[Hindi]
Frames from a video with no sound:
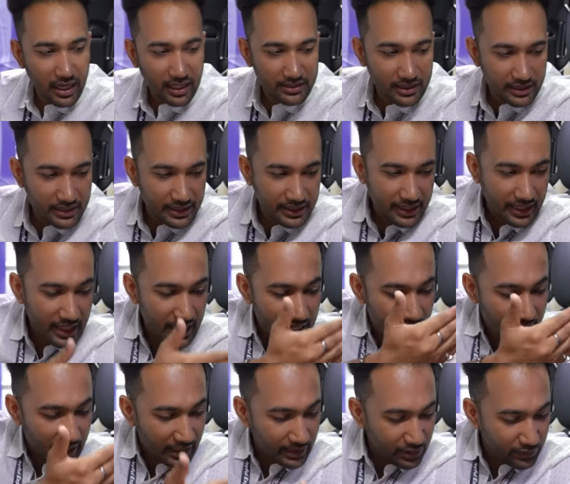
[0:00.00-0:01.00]
आ जाती है
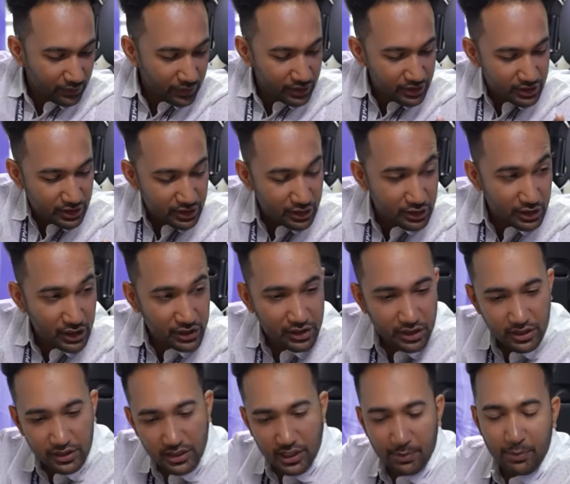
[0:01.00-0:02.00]
लेदर फिनिशिंग
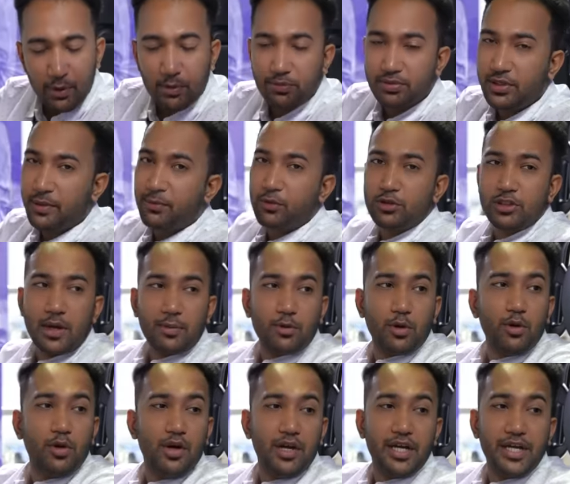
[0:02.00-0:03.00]
स्टिचिंग सब सब कुछ
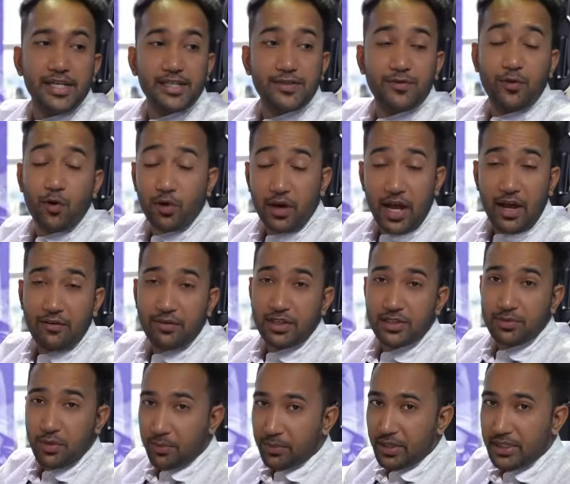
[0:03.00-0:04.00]
आपको इस फोर्ड
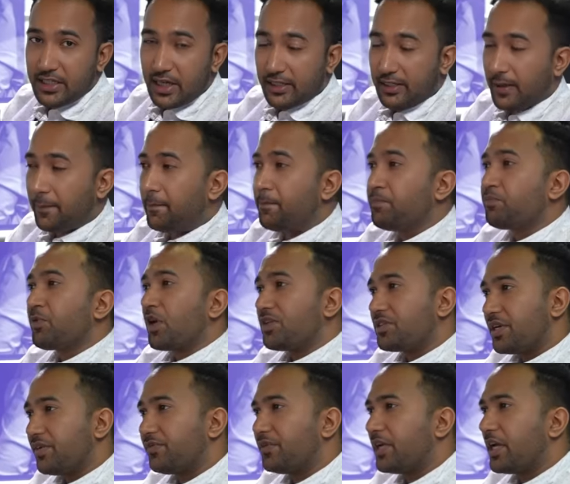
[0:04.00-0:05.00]
एवरेस्ट में मिल जाता है
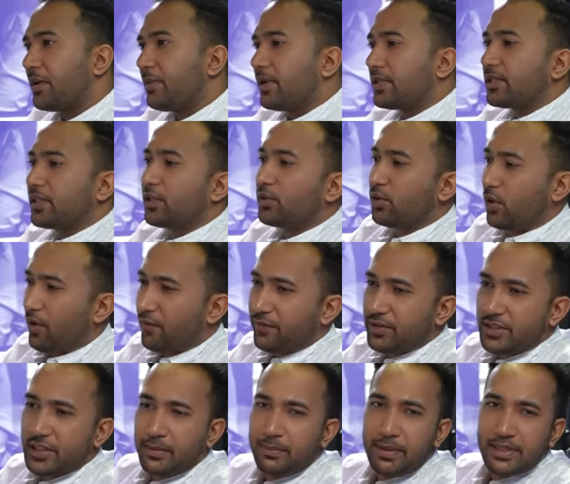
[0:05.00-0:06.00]
सेफ्टी की बात करें तो
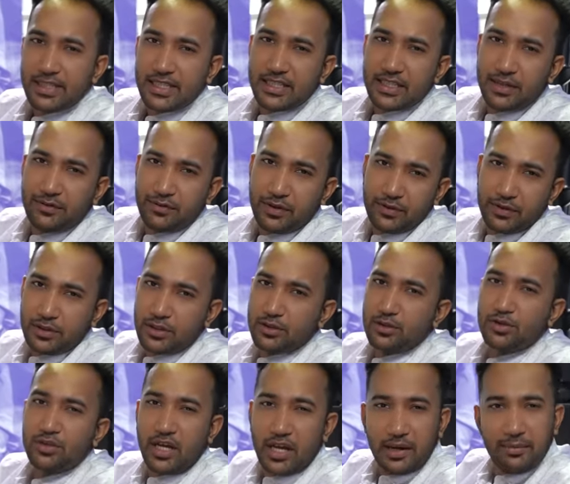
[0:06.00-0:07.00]
ऑब्वियसली बेसिक सेफ्टी फीचर्स
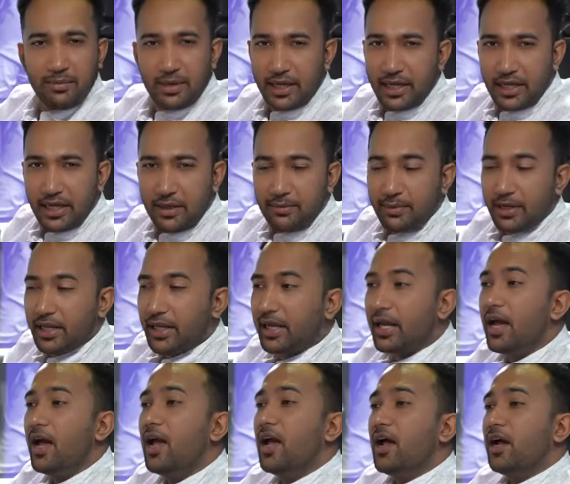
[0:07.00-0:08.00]
तो सारे मिलेंगे ही
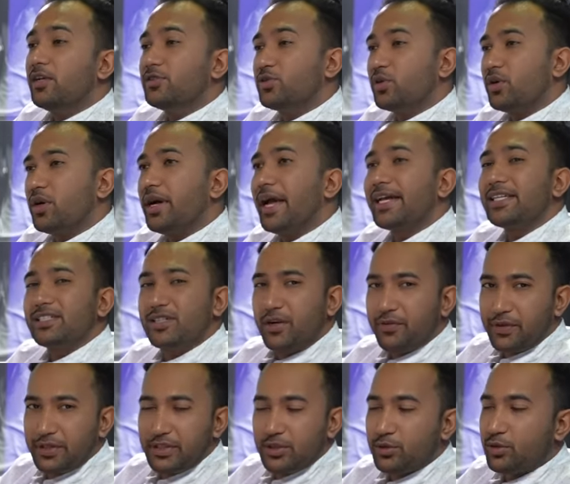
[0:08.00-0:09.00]
मिलेंगे जो एक्स्ट्रा
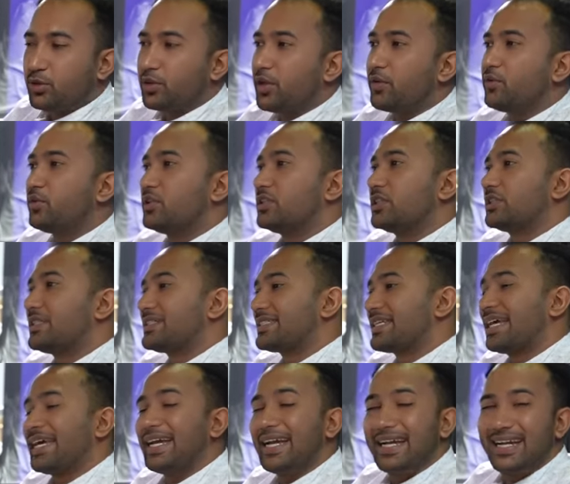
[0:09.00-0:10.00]
फीचर्स होते हैं वो हो जाते हैं
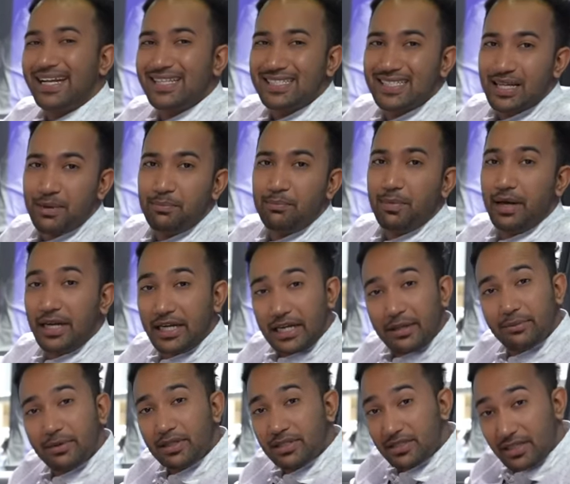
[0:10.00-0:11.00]
इसके ए डैस के
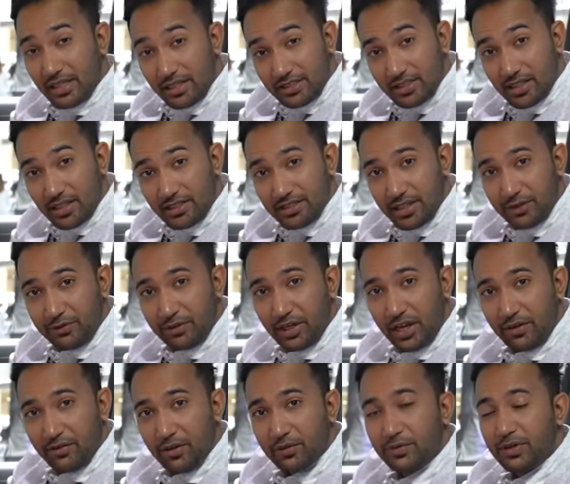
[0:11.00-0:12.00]
मल्टीपल सेफ्टी
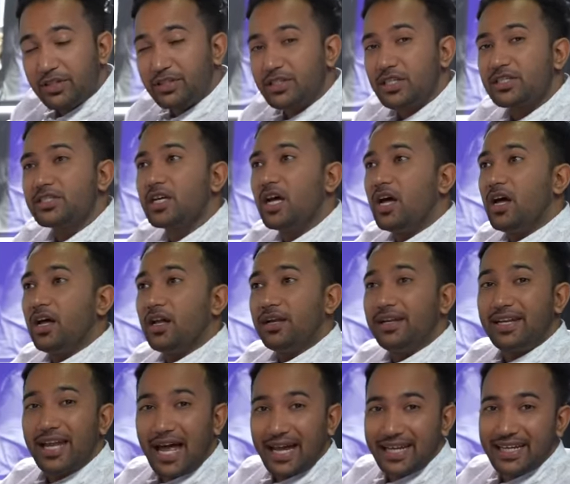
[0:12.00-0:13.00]
लेवल फीचर्स
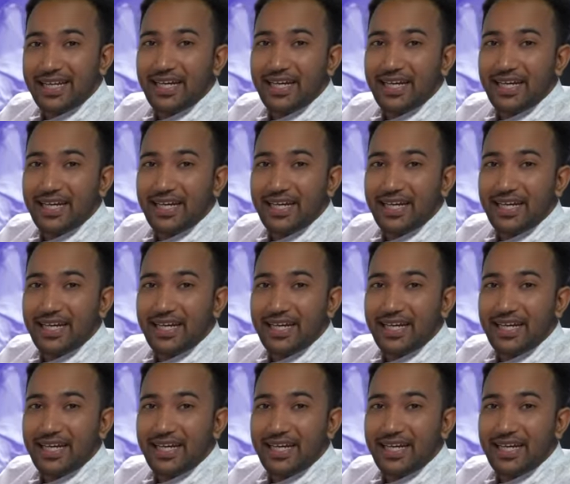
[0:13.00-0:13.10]
नाइन